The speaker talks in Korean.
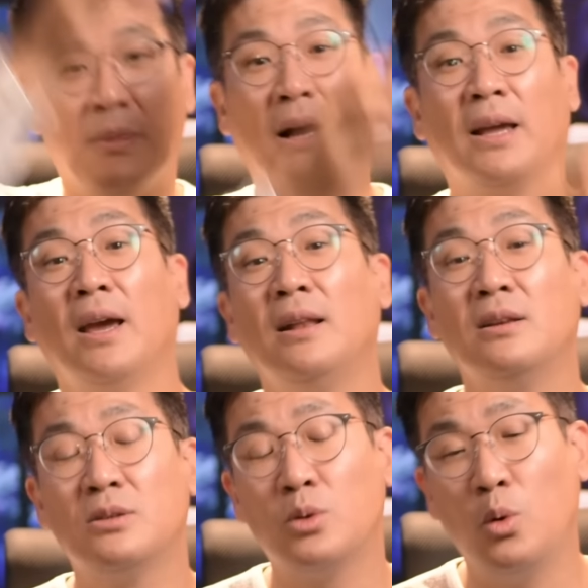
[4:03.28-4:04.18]
밖에
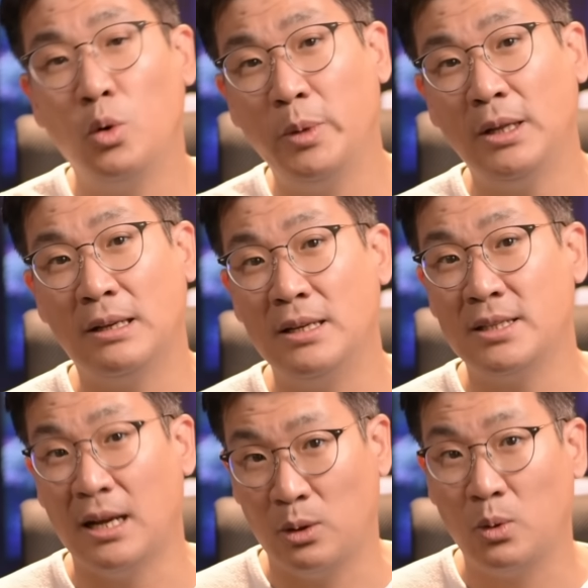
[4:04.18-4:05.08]
있는 소음이
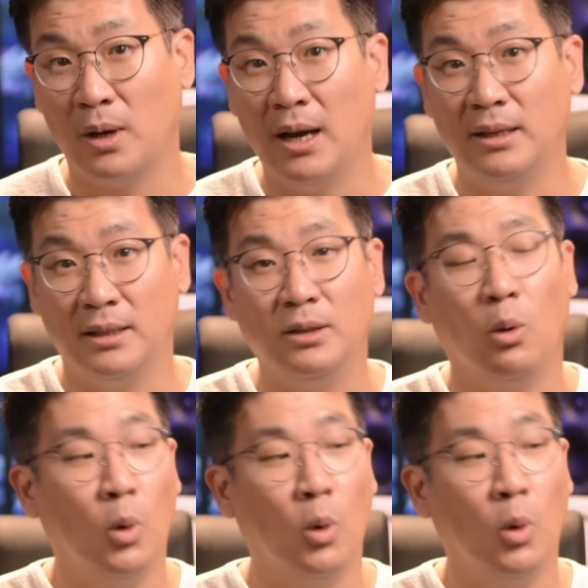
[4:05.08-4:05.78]
들리지 않도록 하는